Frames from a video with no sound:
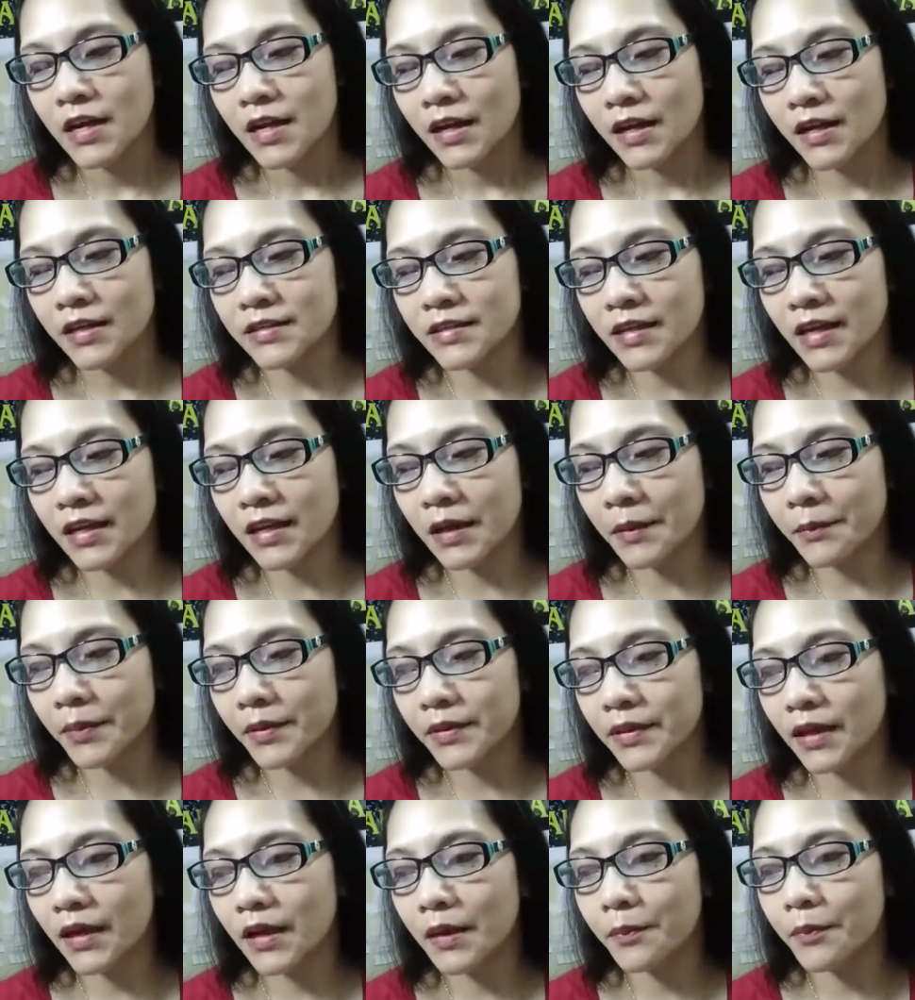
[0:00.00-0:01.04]
Kasi
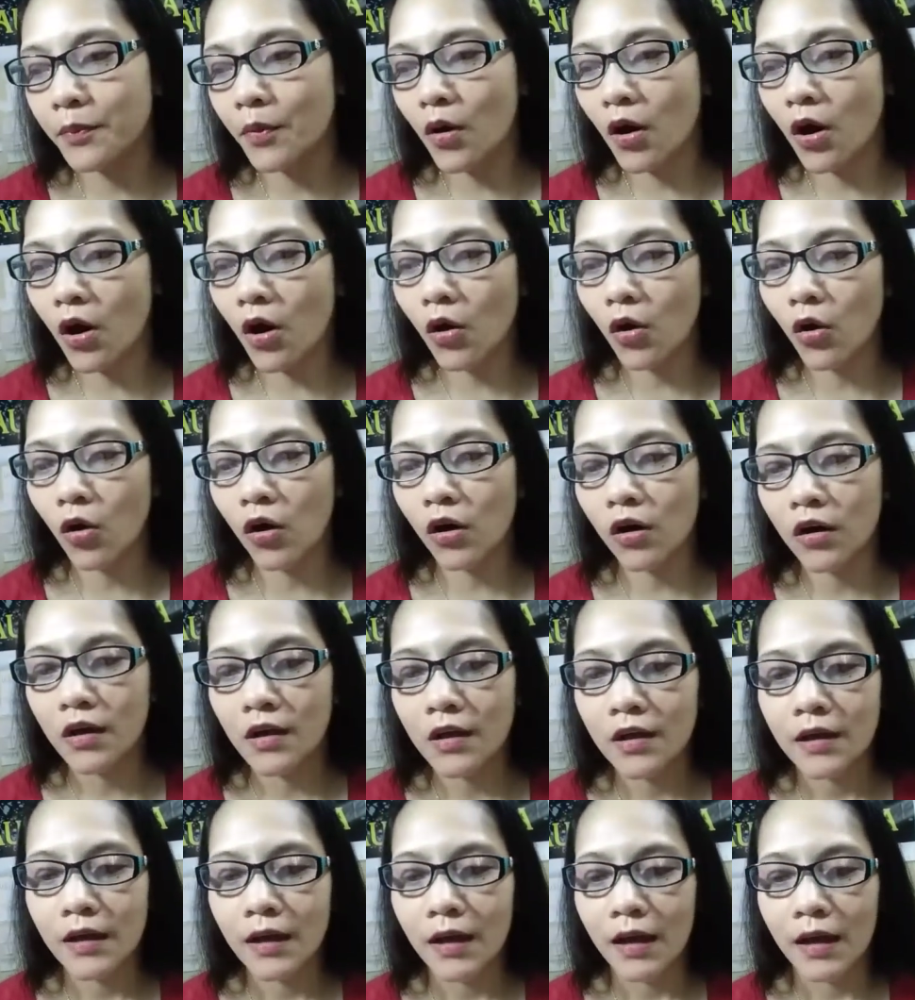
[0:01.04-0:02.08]
nagpadala po ako
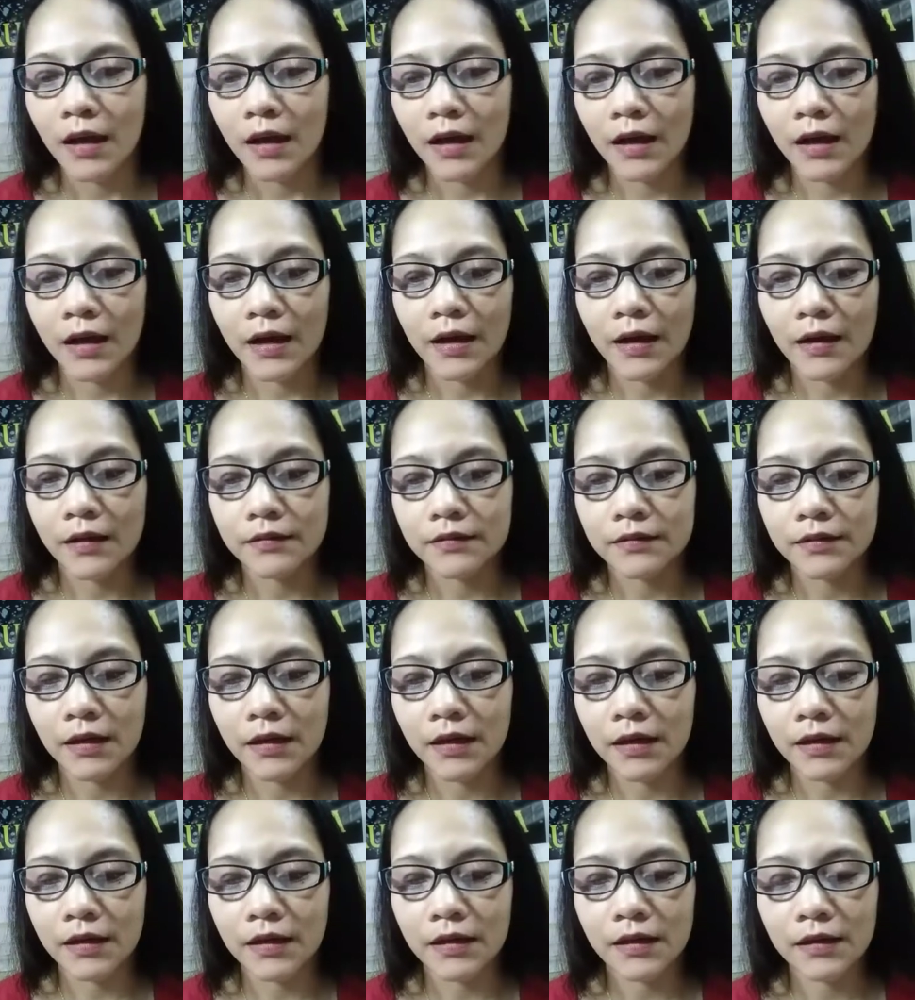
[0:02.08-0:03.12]

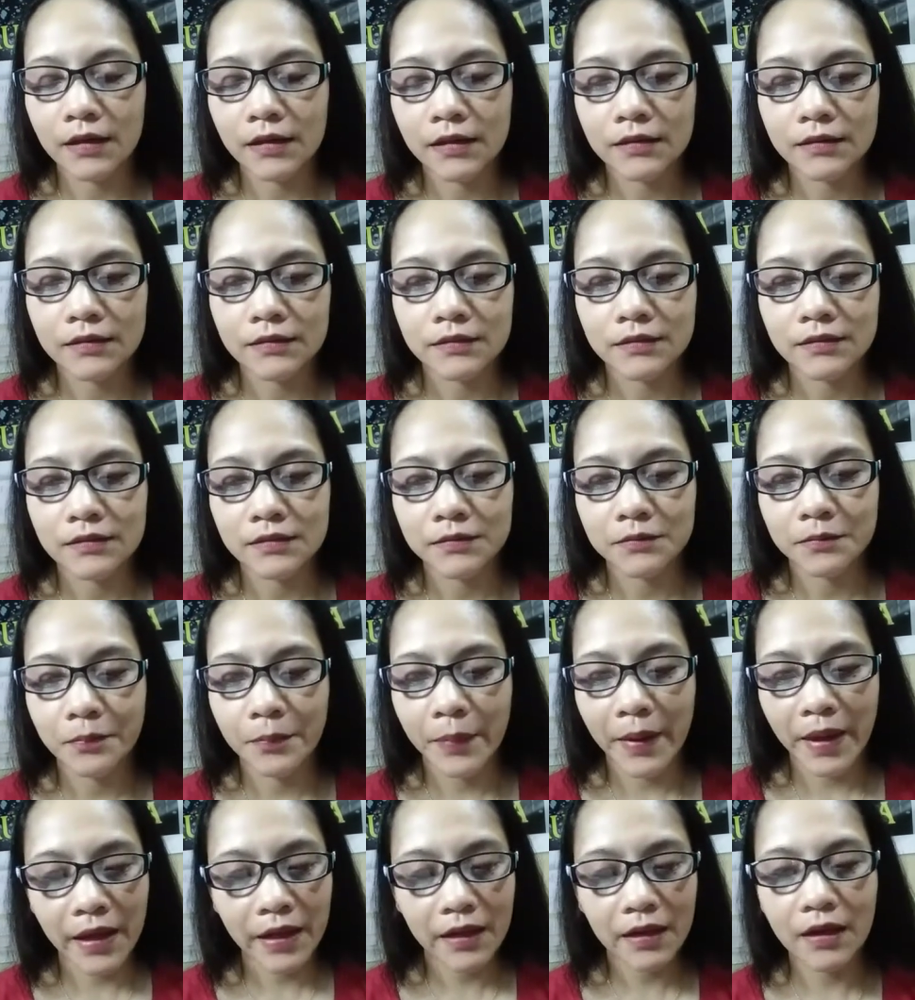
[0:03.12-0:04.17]
ng
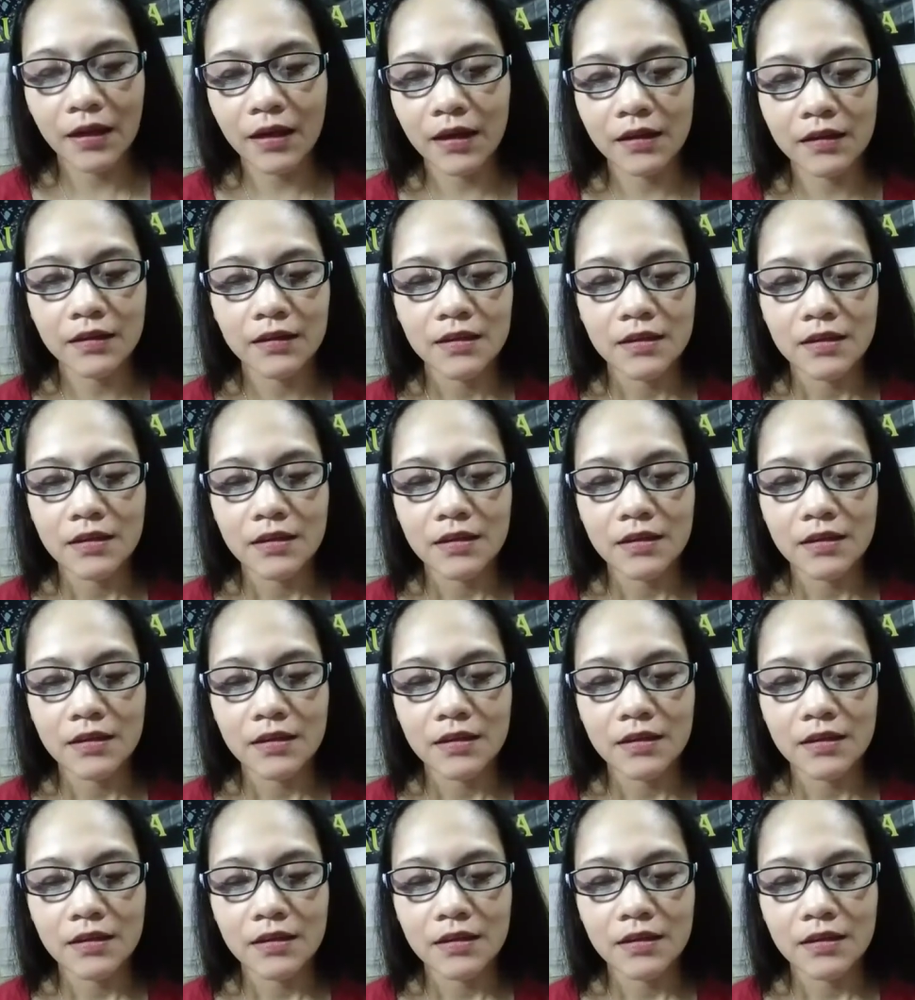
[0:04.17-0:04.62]
pera.